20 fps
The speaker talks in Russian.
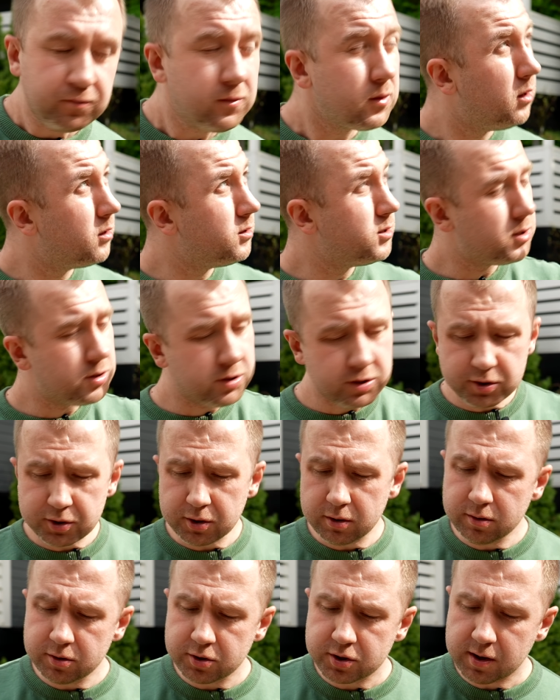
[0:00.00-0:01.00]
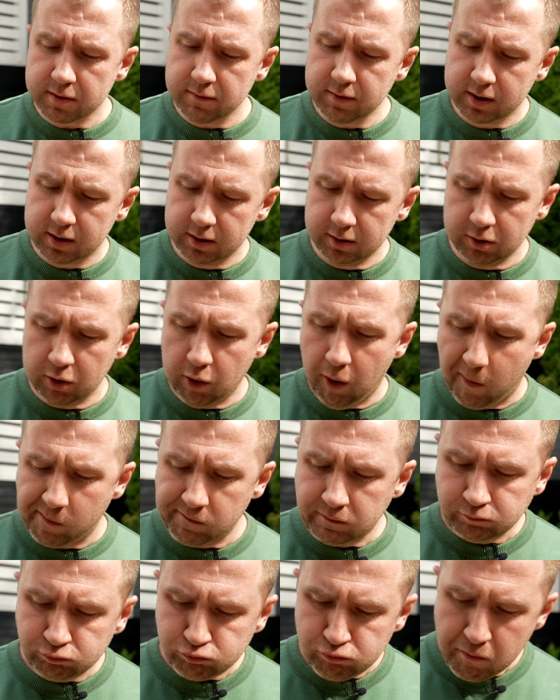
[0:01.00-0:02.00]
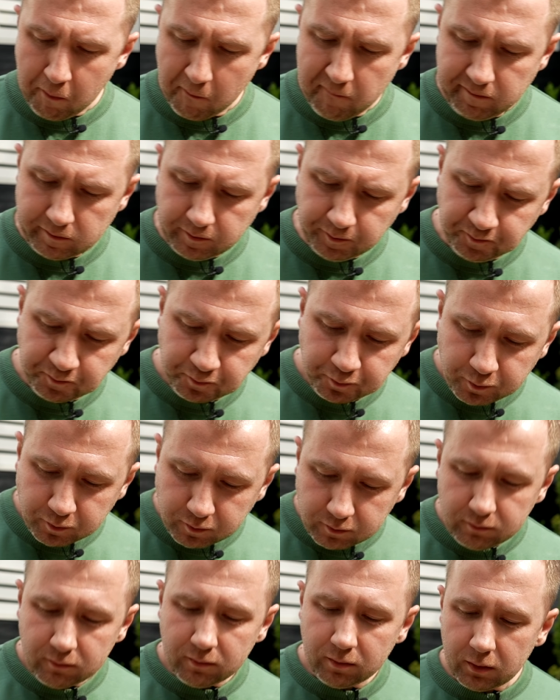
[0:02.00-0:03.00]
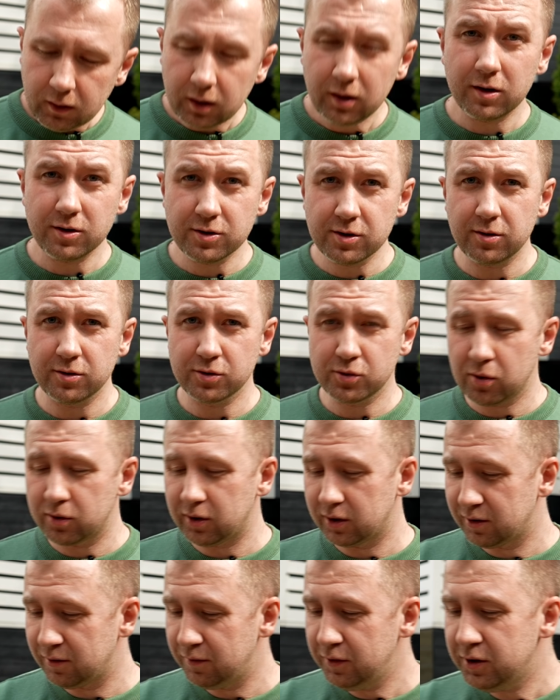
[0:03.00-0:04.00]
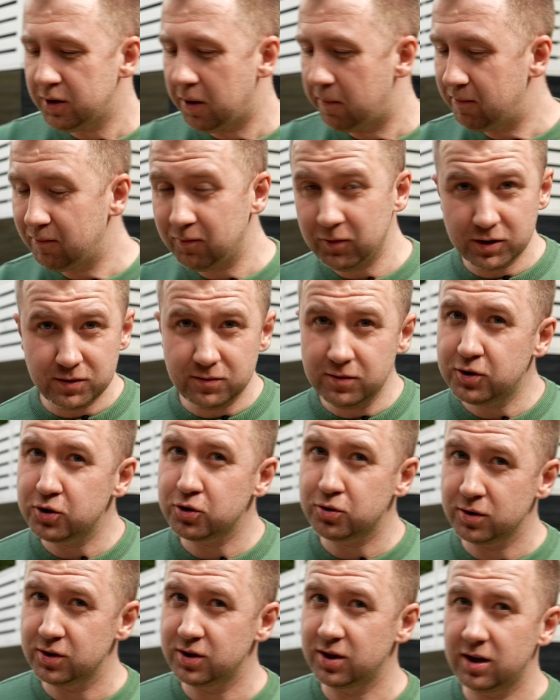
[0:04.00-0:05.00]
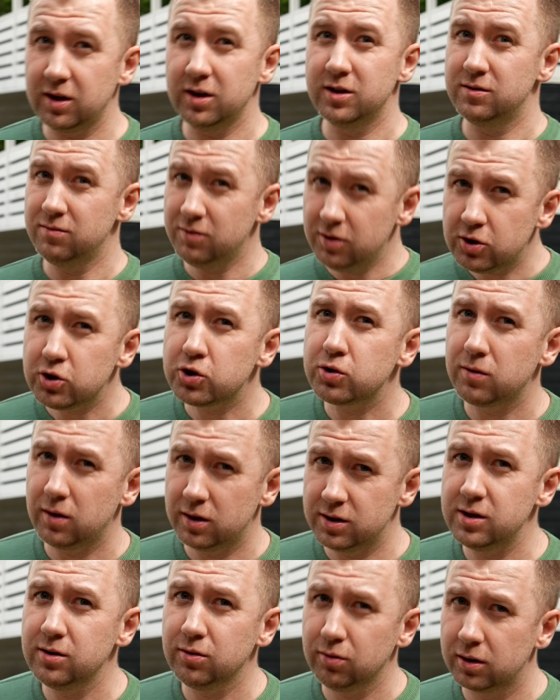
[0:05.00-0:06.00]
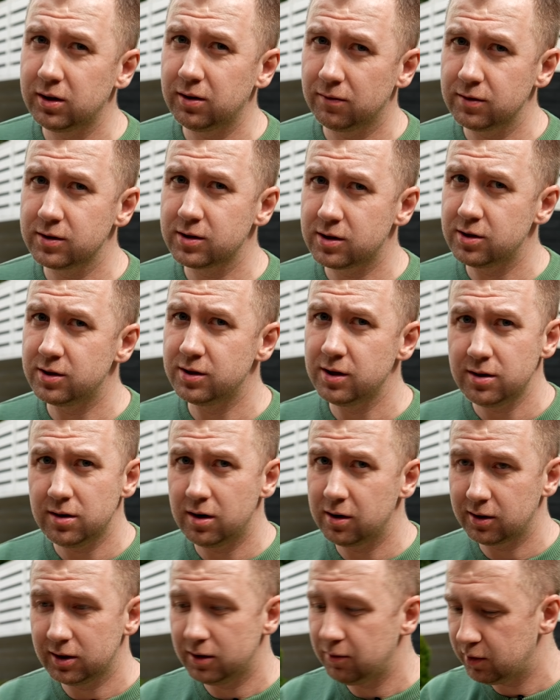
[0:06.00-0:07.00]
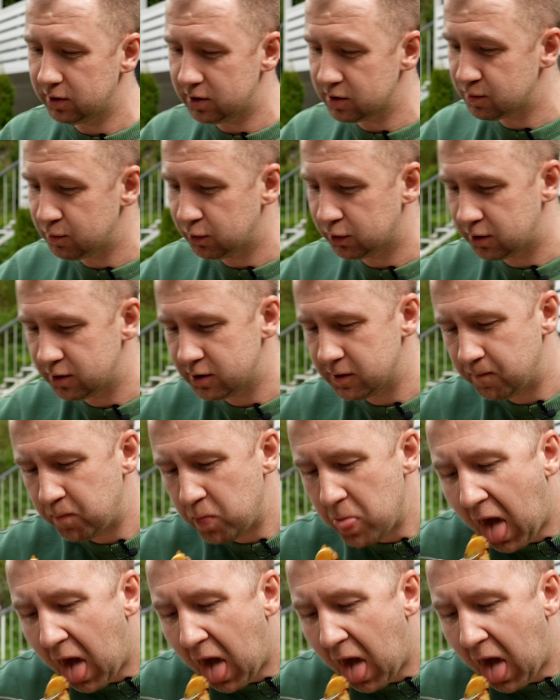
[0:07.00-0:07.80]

Но даже солнышко выглянуло. Я не знаю, насколько это видно. Извините, что я, так... Извините, что я делаю это в воскресенье или когда вы это смотрите.